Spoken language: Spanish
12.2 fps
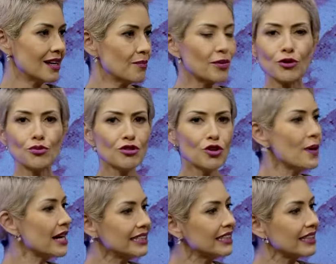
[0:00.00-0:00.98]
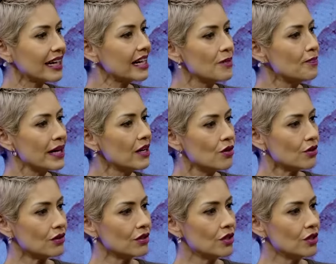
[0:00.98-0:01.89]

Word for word: pero no es normal que se te caiga el pelo.